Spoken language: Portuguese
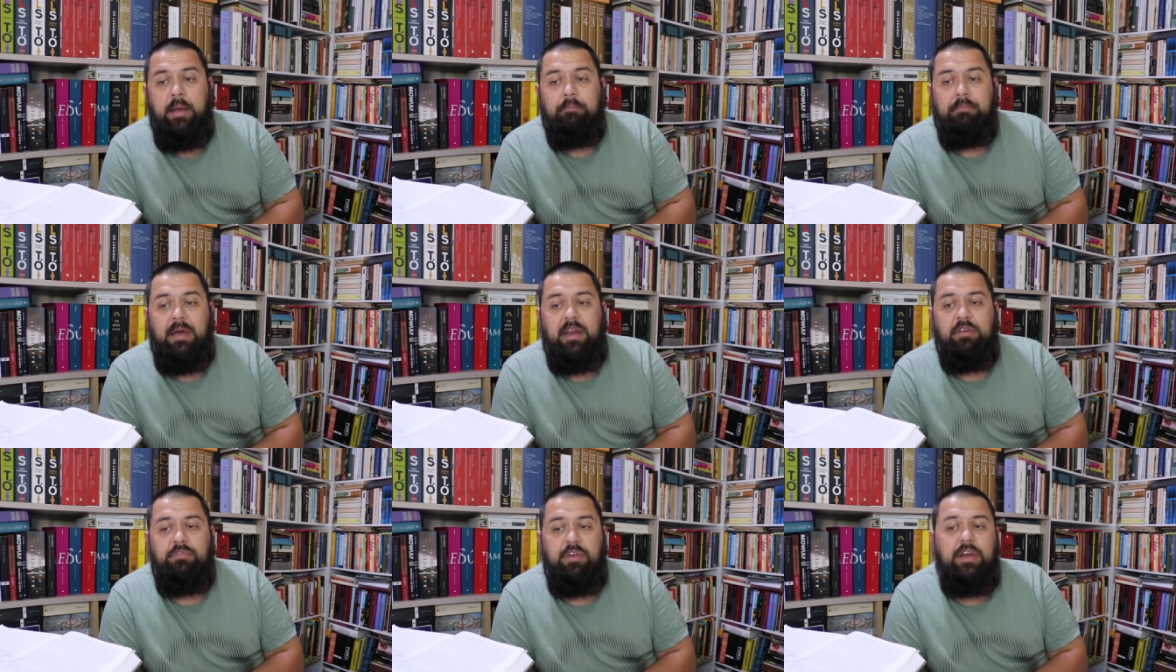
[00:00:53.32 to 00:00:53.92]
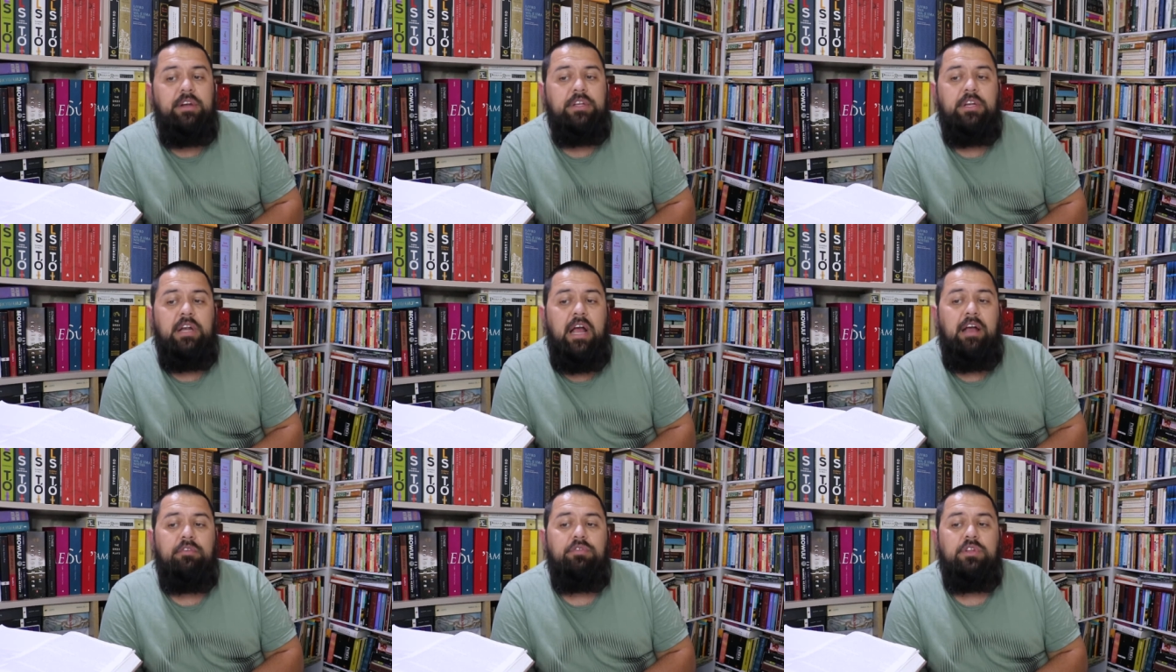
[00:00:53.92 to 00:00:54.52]
Para Werther,
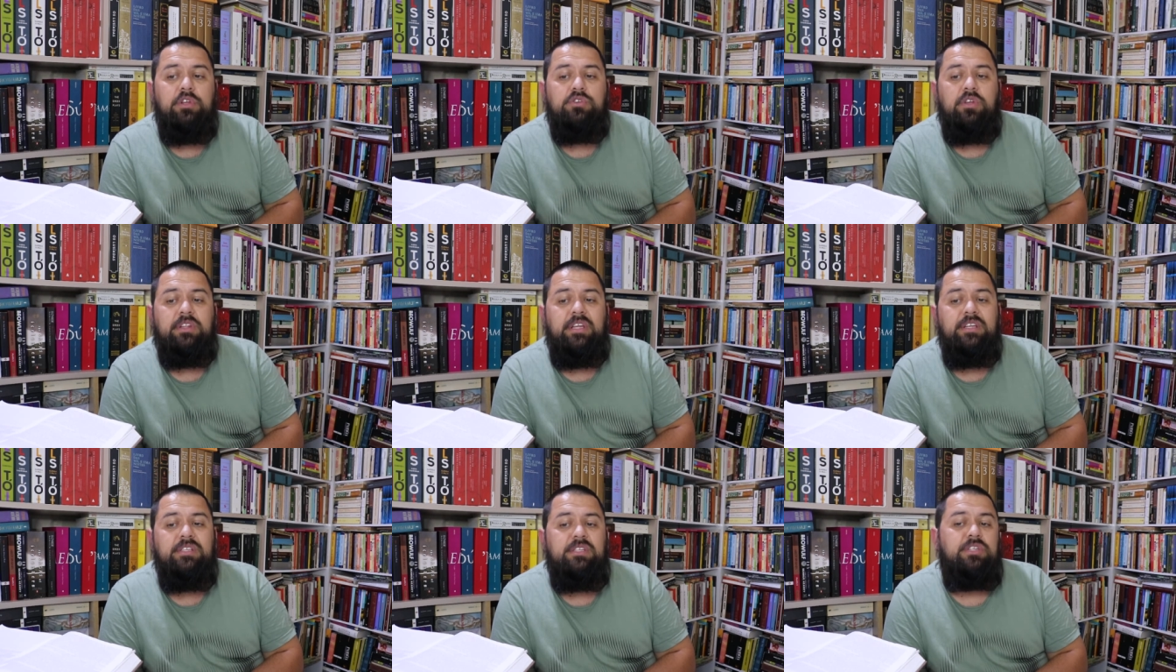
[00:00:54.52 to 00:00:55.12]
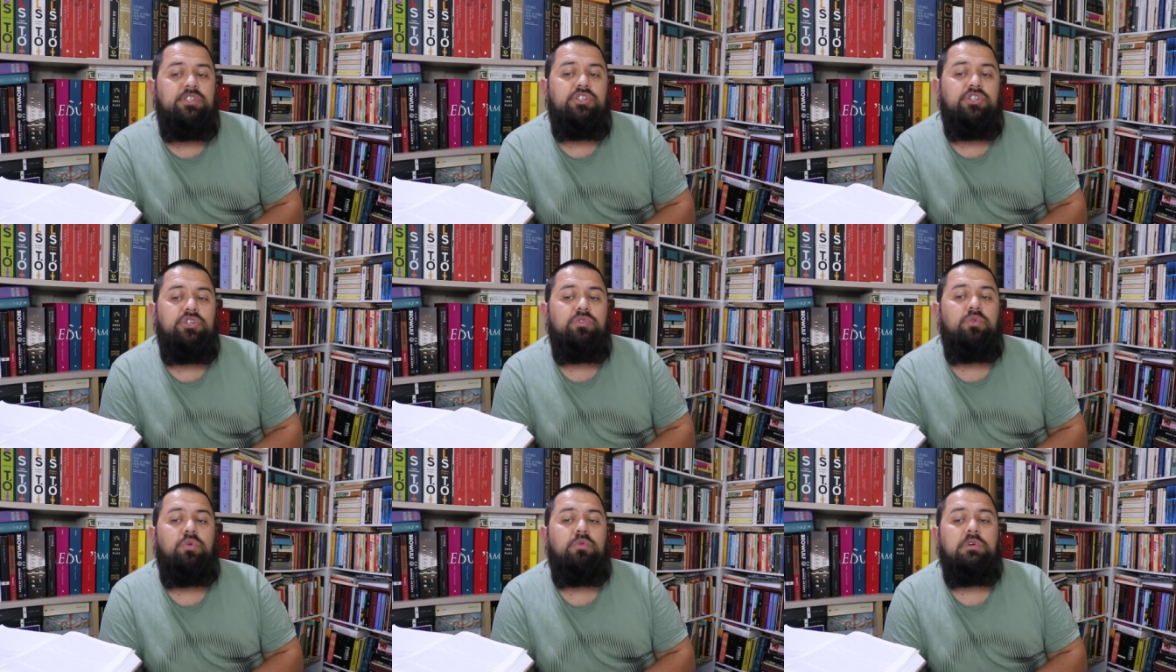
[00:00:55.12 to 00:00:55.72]
a vida só tem
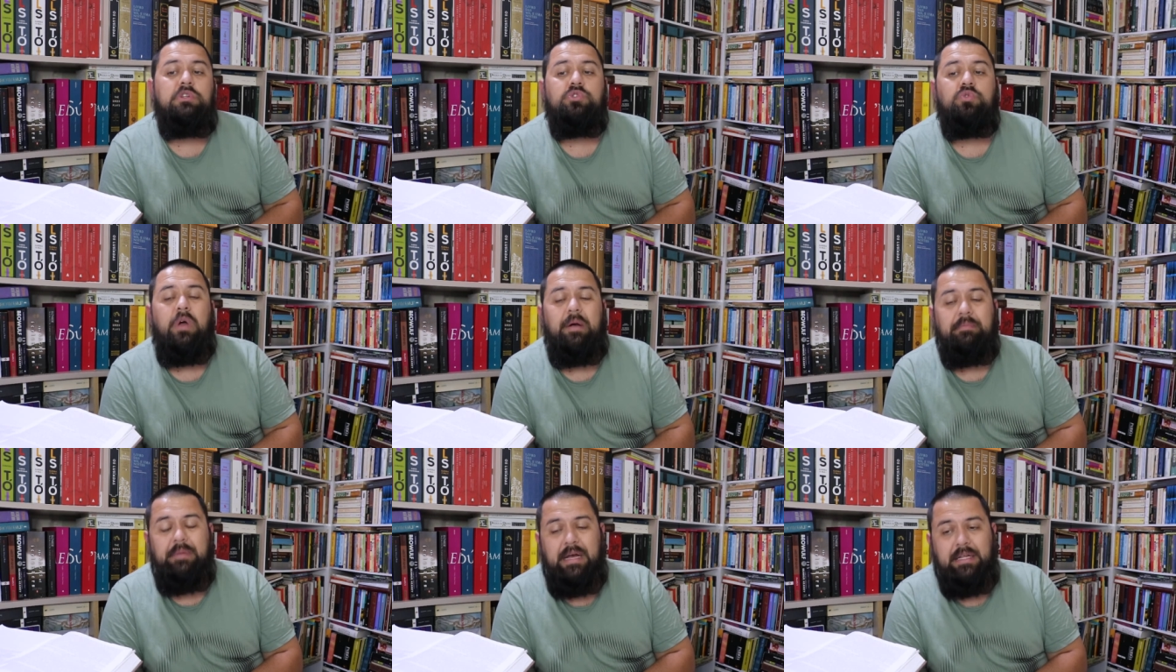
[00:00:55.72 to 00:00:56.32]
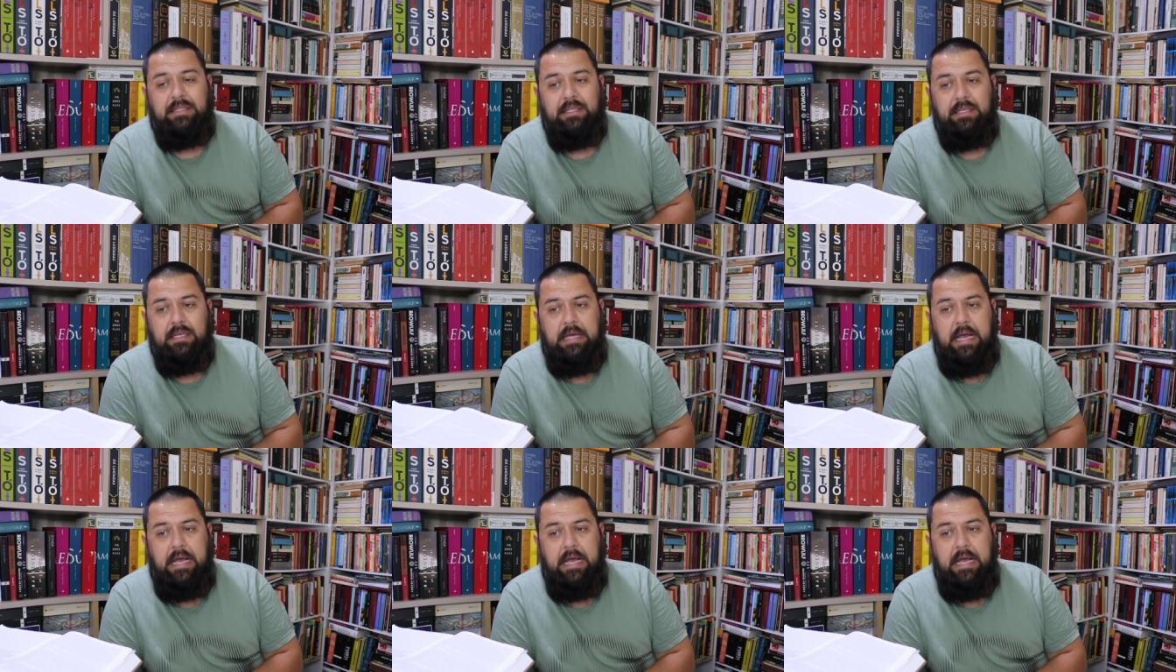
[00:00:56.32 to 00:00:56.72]
sentido com a sua amada.